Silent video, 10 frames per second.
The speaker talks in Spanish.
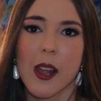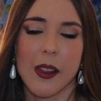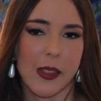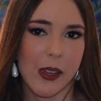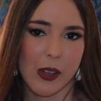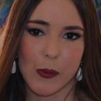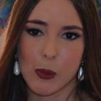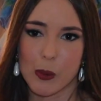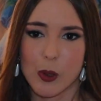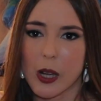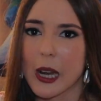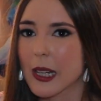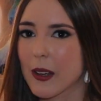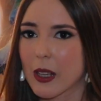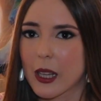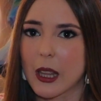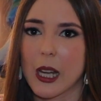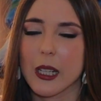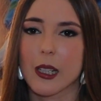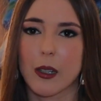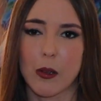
debe evolucionar y avanzar y